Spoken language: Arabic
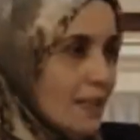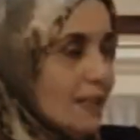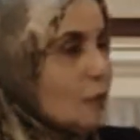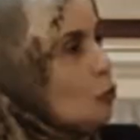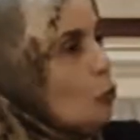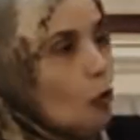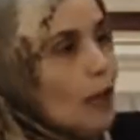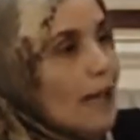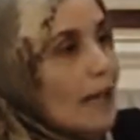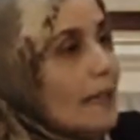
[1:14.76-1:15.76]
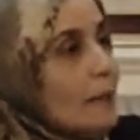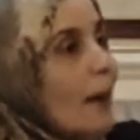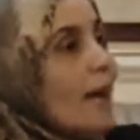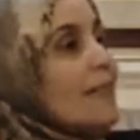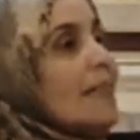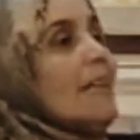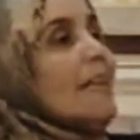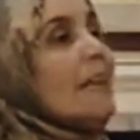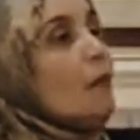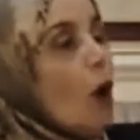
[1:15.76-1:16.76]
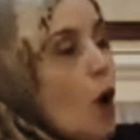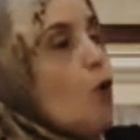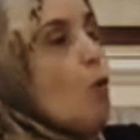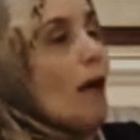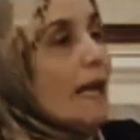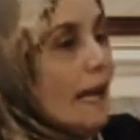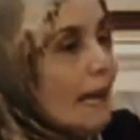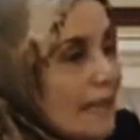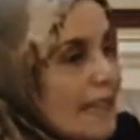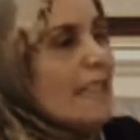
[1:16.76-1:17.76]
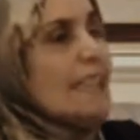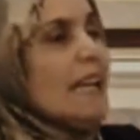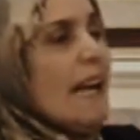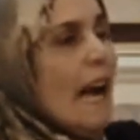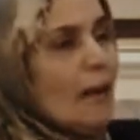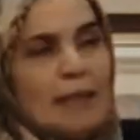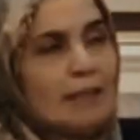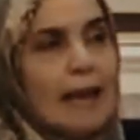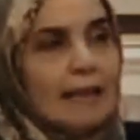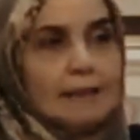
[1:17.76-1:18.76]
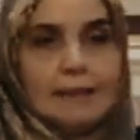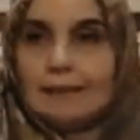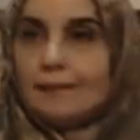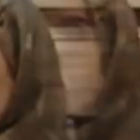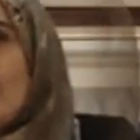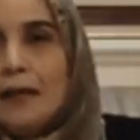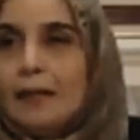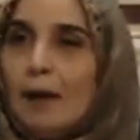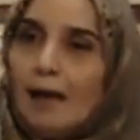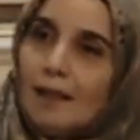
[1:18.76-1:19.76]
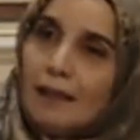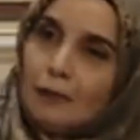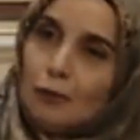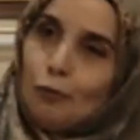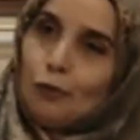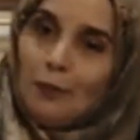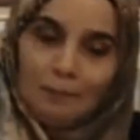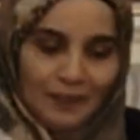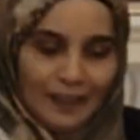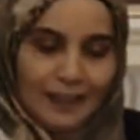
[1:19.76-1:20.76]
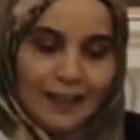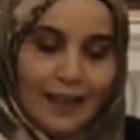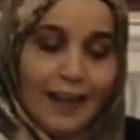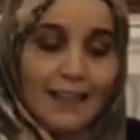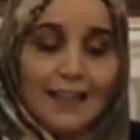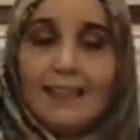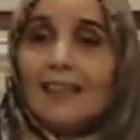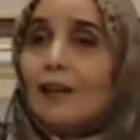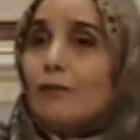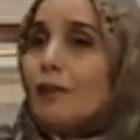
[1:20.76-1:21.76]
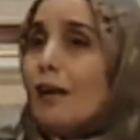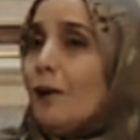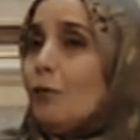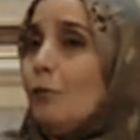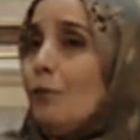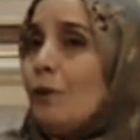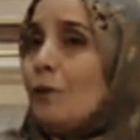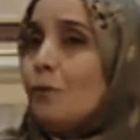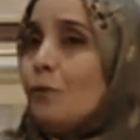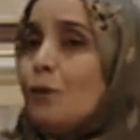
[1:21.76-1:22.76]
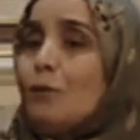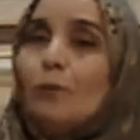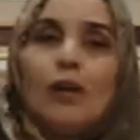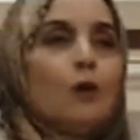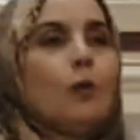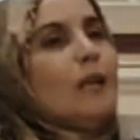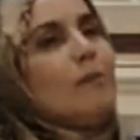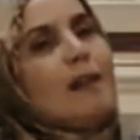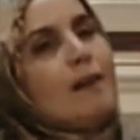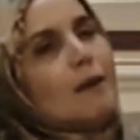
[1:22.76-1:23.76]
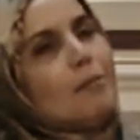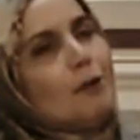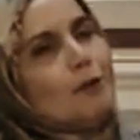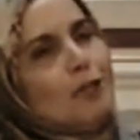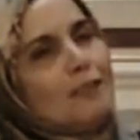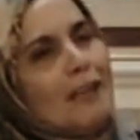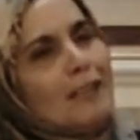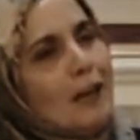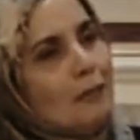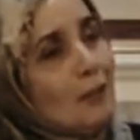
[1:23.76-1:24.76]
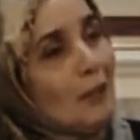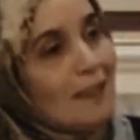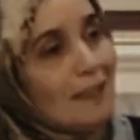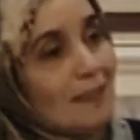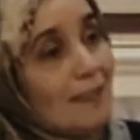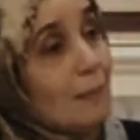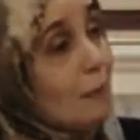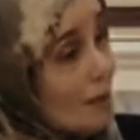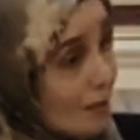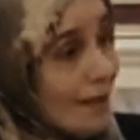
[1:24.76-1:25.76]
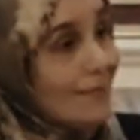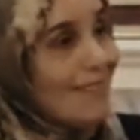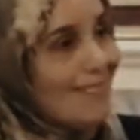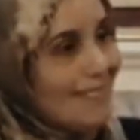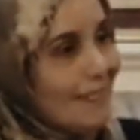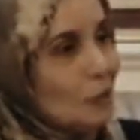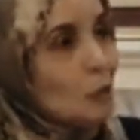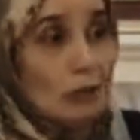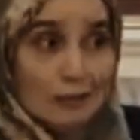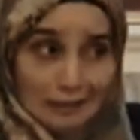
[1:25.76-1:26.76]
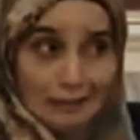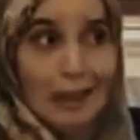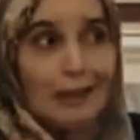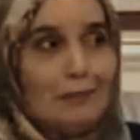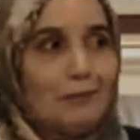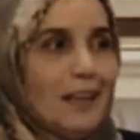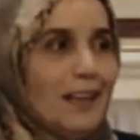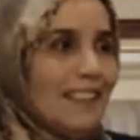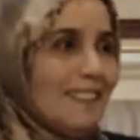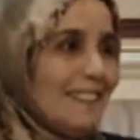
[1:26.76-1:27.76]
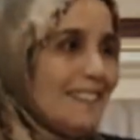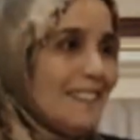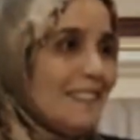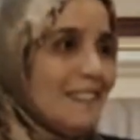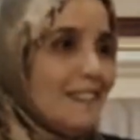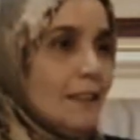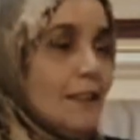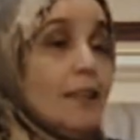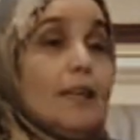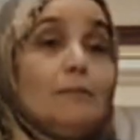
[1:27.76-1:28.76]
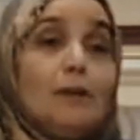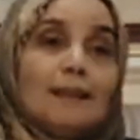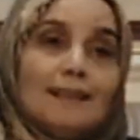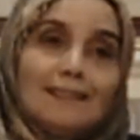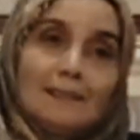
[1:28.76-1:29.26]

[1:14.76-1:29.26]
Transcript: يدعوك للإيمان وهو الغني الحميد عنك إذا لماذا يدعون قال ليغفر لكم من ذنوبكم ولماذا ربي يريد أن يغفر لي ببساطة تريد أن تعرف فعلا يحبك